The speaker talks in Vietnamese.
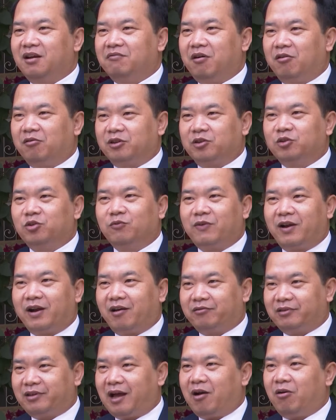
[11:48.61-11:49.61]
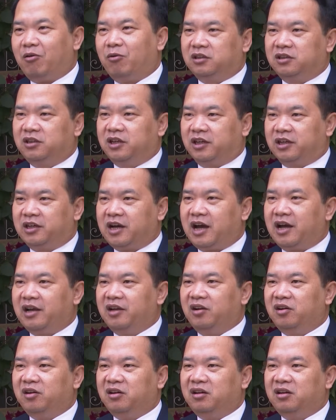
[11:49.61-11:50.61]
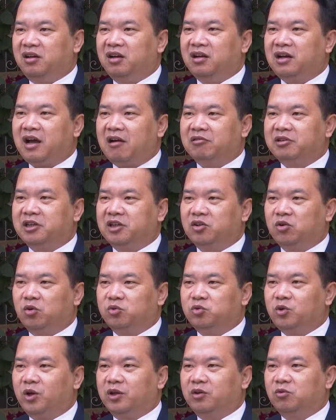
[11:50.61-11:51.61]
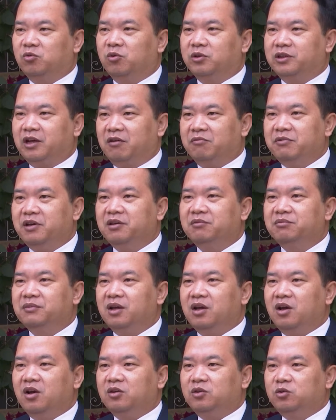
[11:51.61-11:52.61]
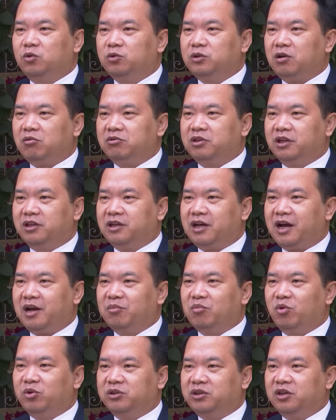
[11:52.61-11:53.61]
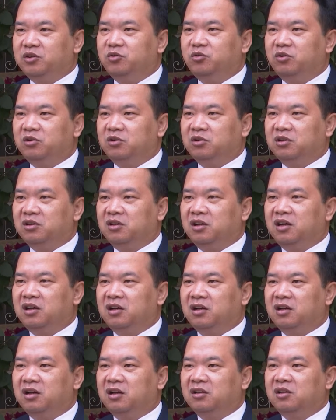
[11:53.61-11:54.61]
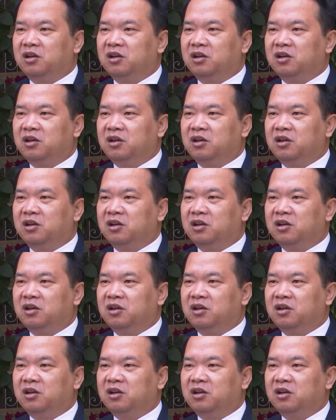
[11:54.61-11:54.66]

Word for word: Phòng Giáo dục và Đào tạo triển khai nâng cao trình độ chuẩn của giáo viên, chú trọng triển khai bồi dưỡng nâng, à,